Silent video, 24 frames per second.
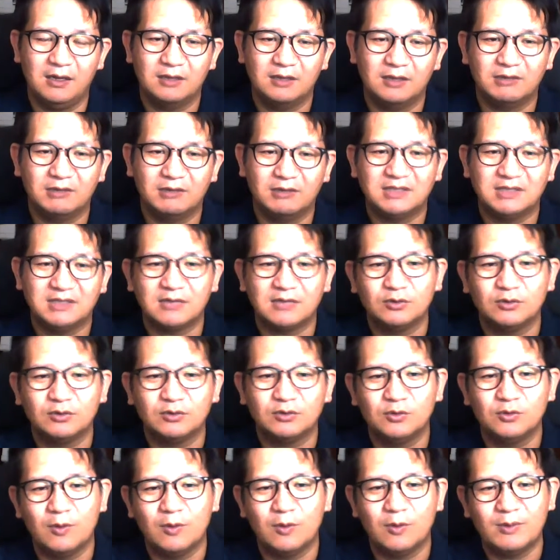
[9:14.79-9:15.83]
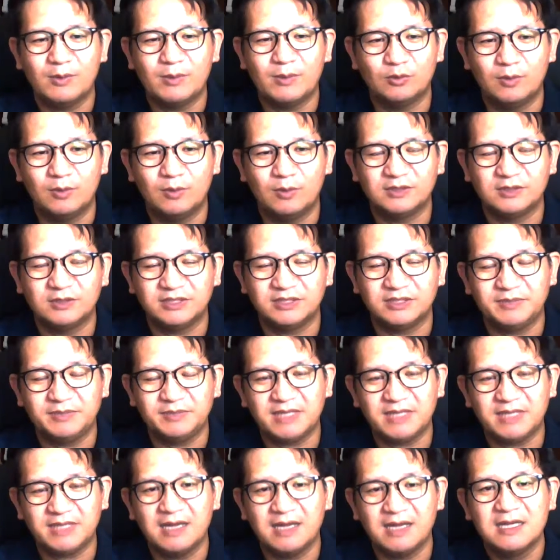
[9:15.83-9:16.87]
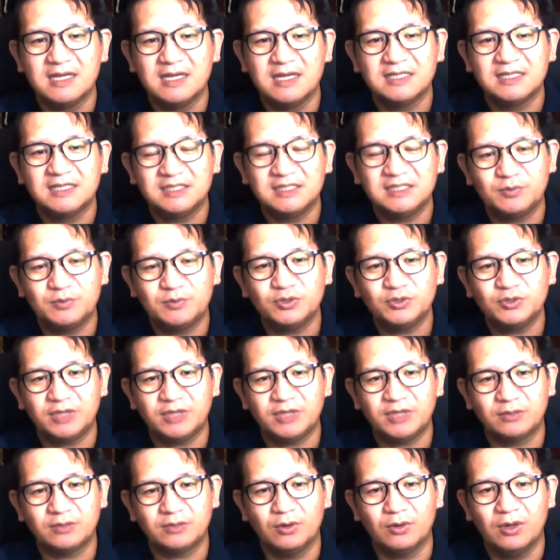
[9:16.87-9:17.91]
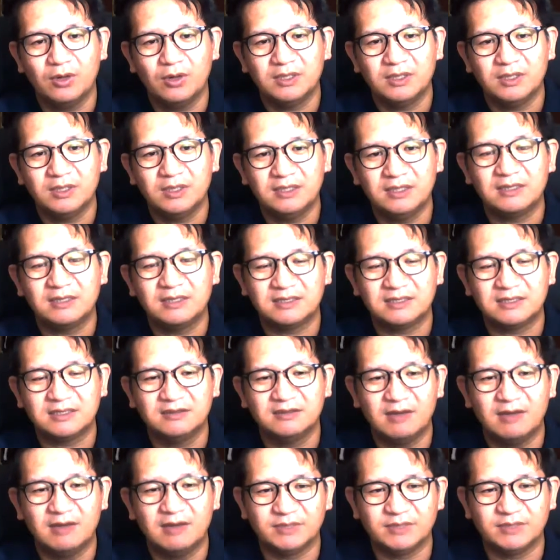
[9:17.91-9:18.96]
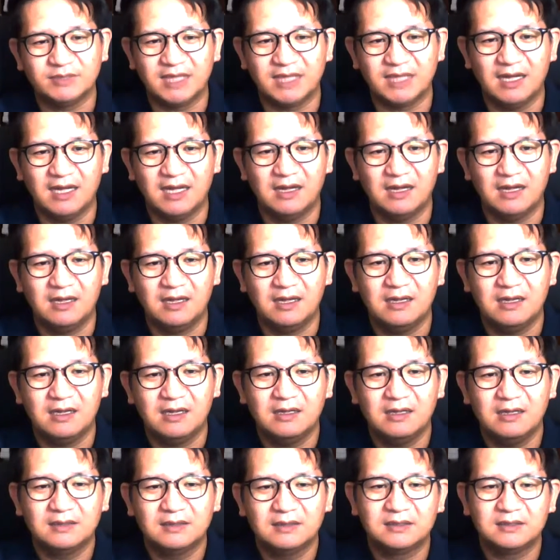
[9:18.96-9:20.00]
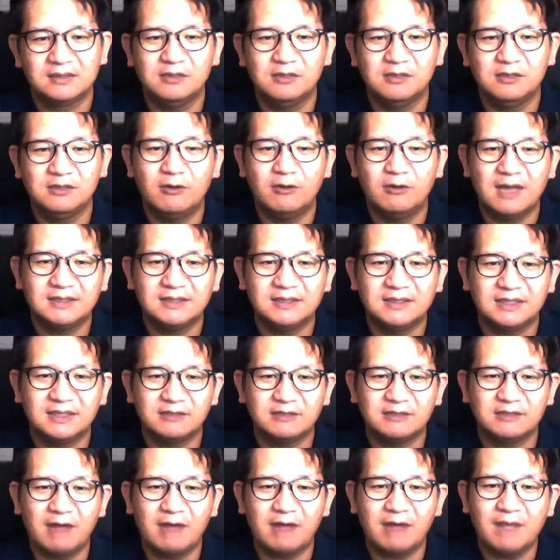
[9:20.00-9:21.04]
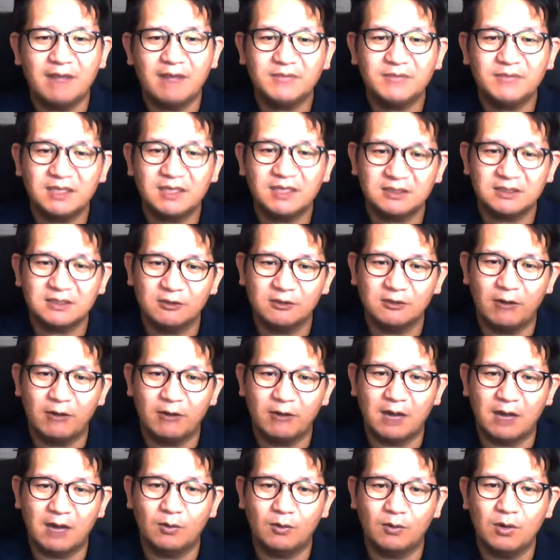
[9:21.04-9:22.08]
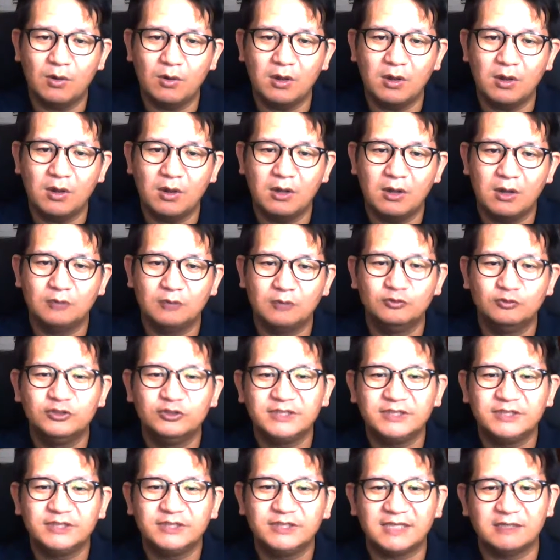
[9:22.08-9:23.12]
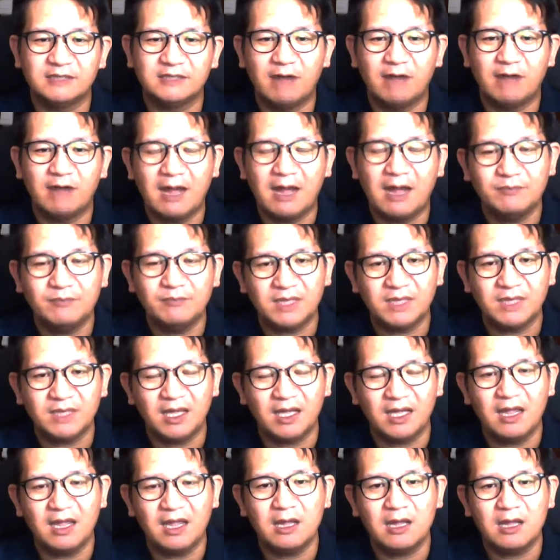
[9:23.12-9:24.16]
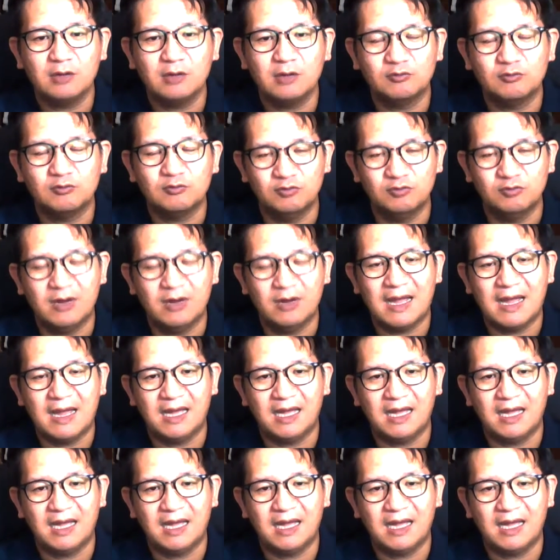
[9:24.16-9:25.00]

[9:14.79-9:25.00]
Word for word: 또한 사도는 로마, 서 12장 15절에도 이렇게 증거합니다. 즐거워하는 자들과 함께 즐거워하고 우는 자들과 함께 울라.